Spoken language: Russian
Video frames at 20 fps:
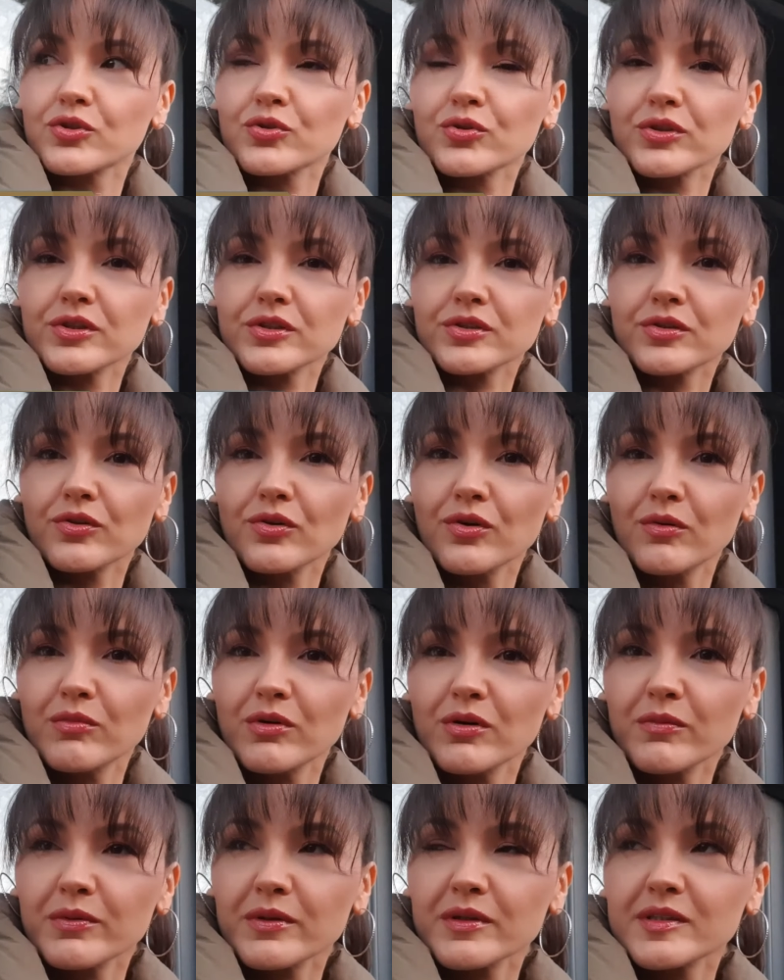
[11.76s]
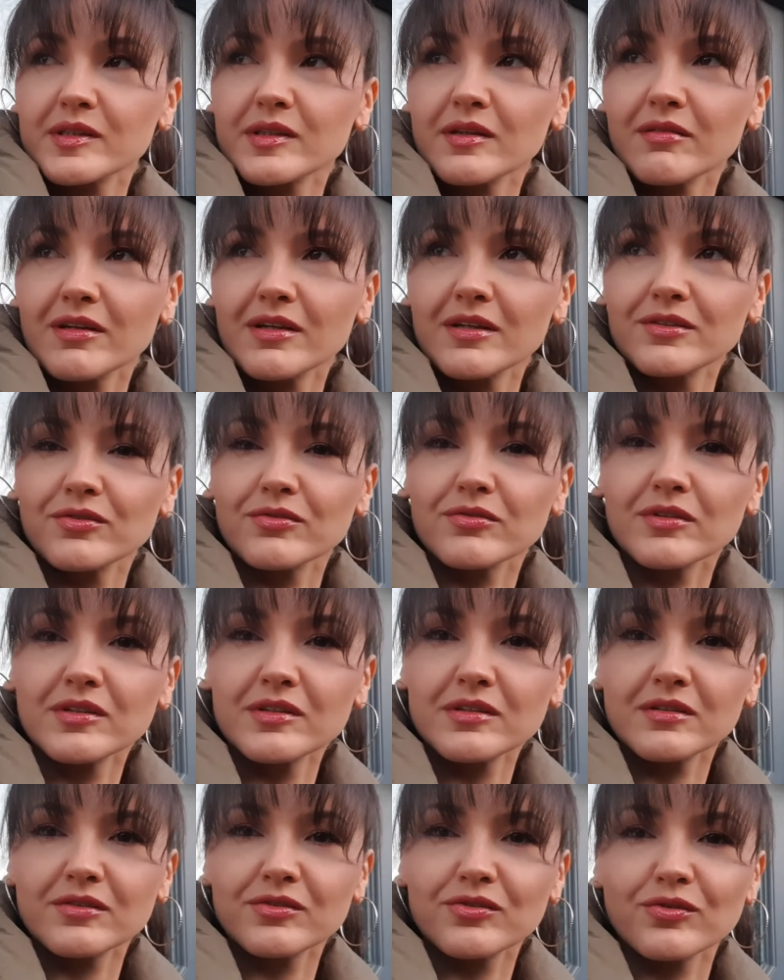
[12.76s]
из дома, представляете, у
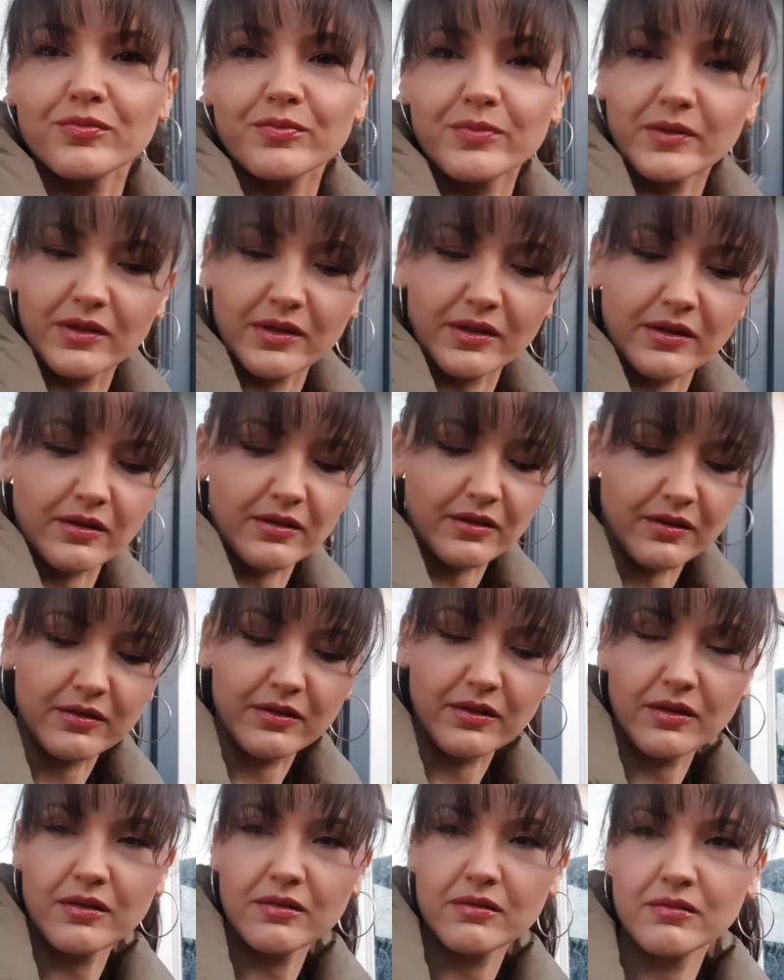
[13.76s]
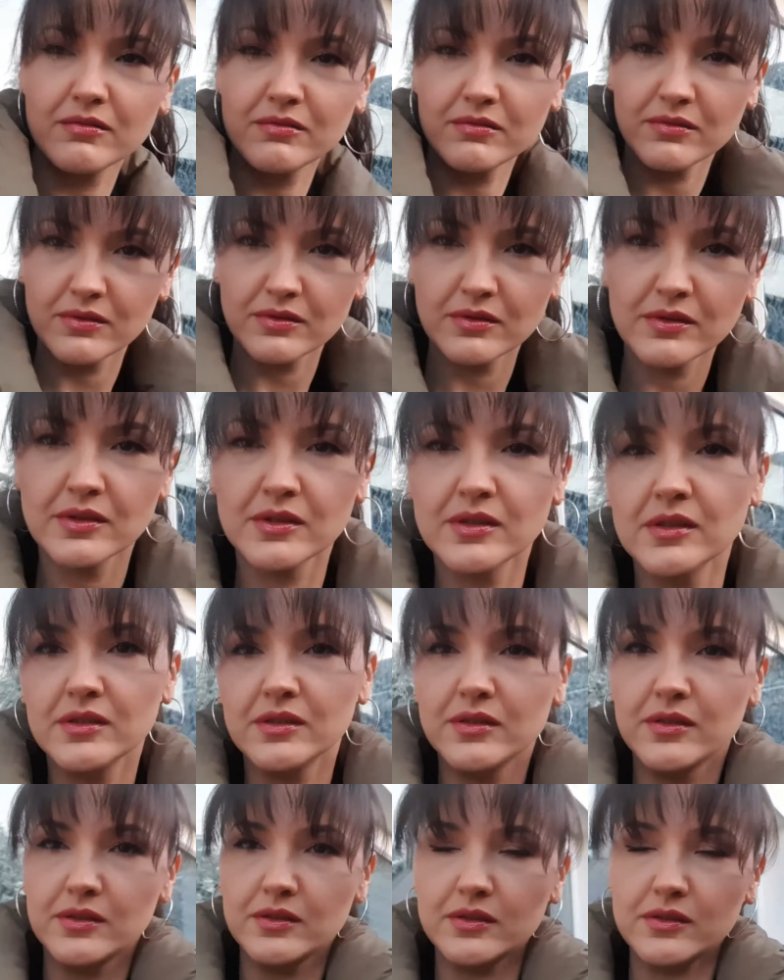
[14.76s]
нас наступили холода.
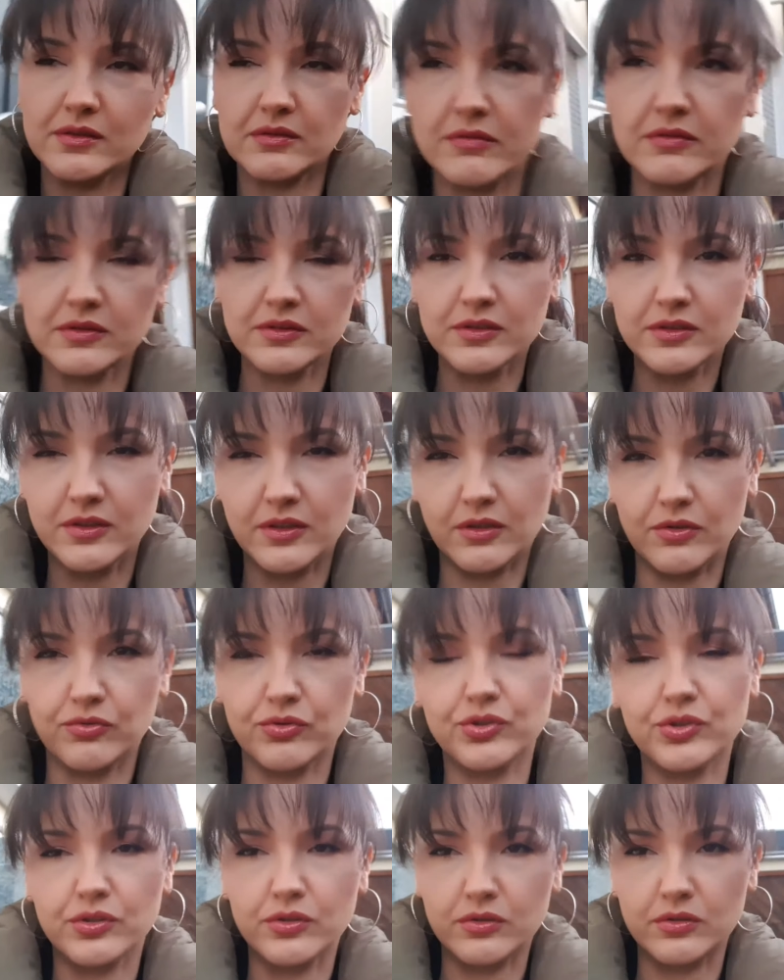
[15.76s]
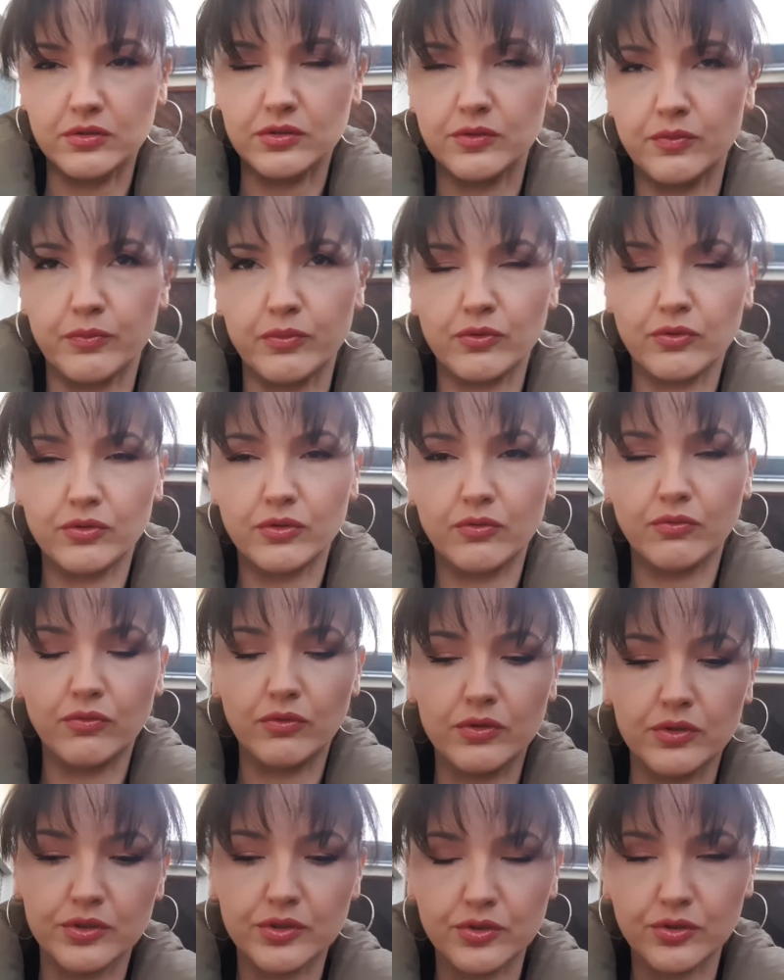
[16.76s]
9-градусное тепло на
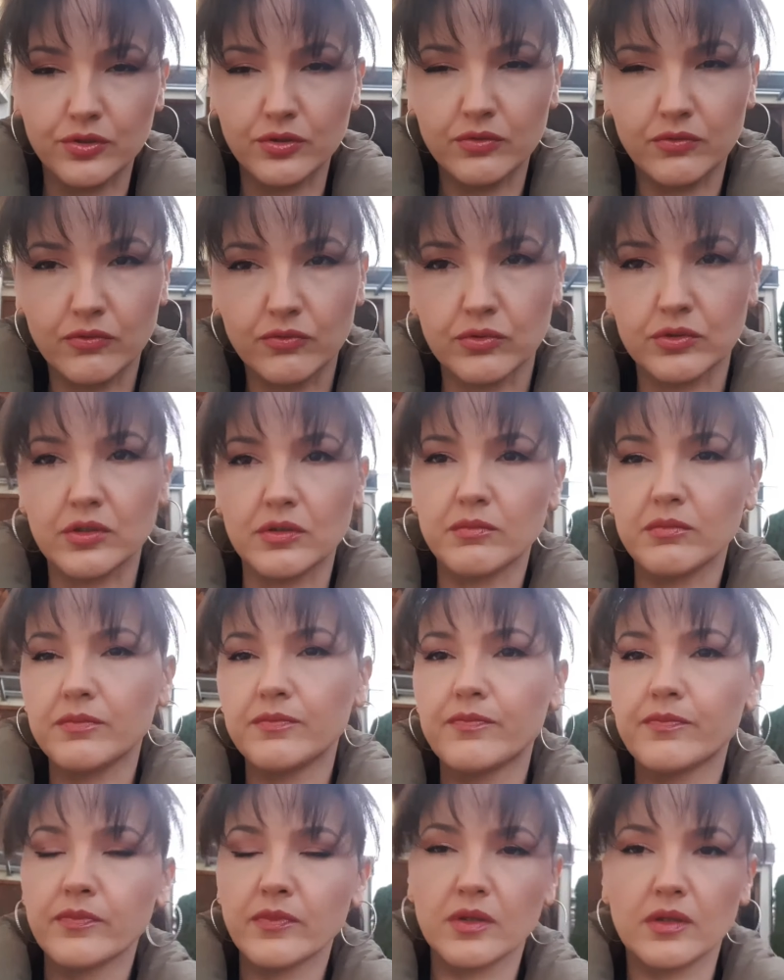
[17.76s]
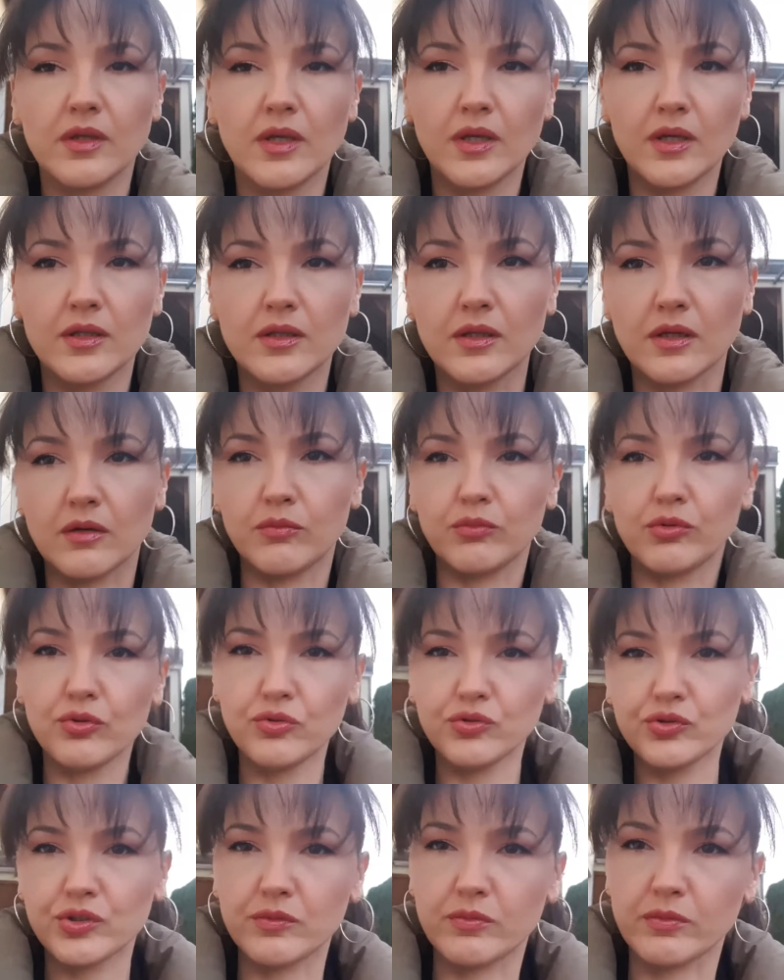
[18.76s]
улице утром. На работу
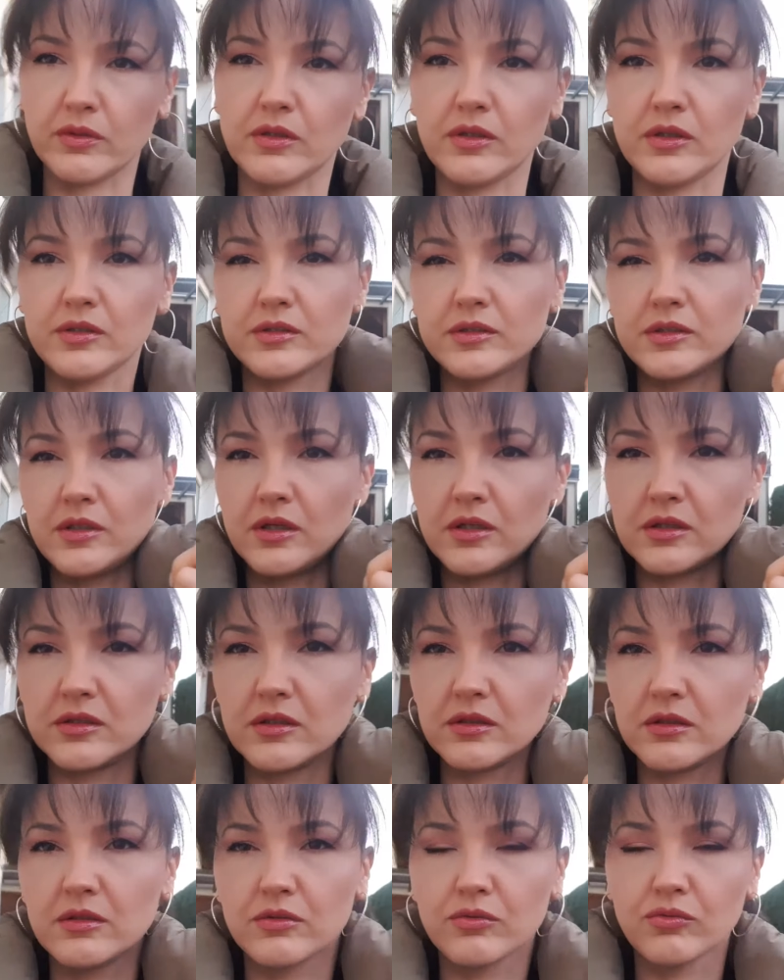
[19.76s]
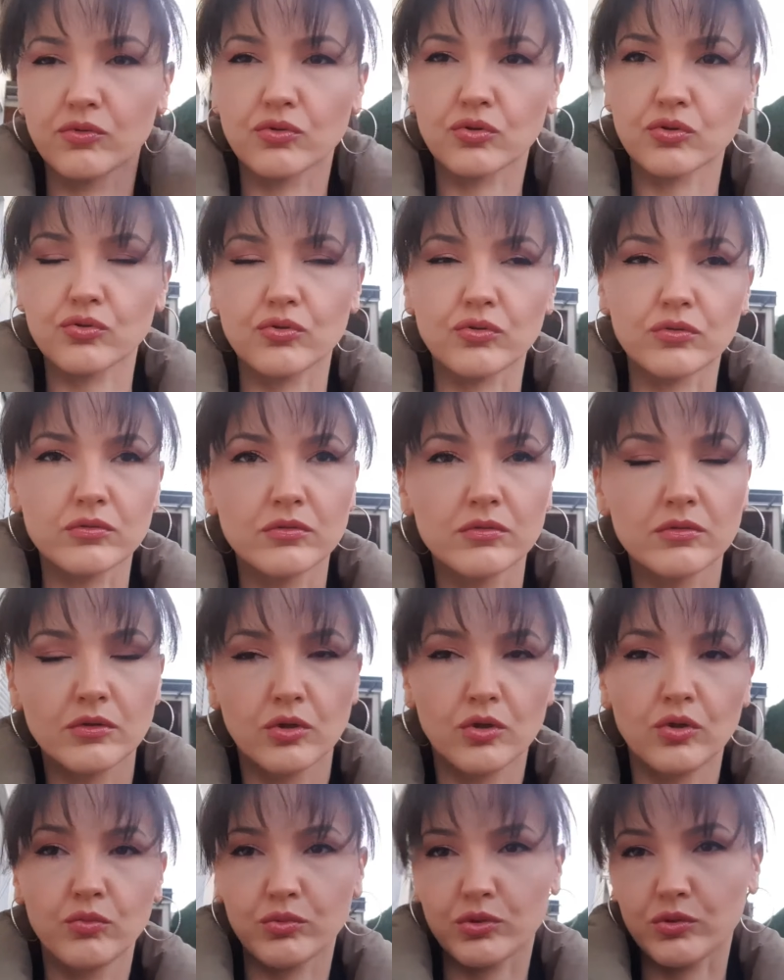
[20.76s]
собралась, и я одела куртку,
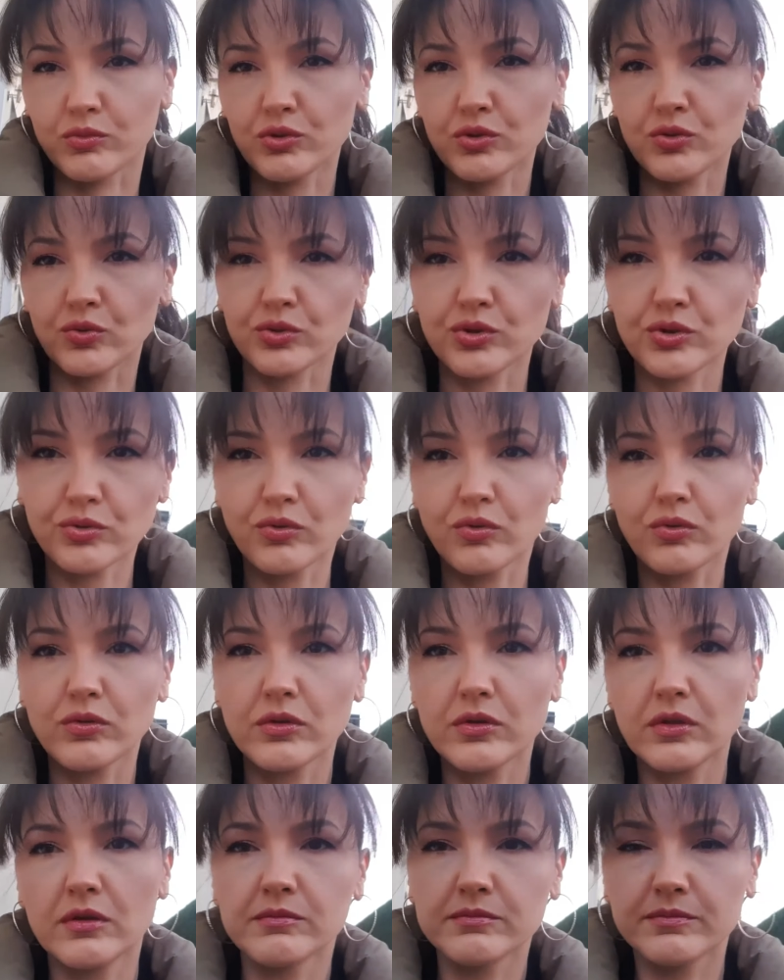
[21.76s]
потому что очень холодно.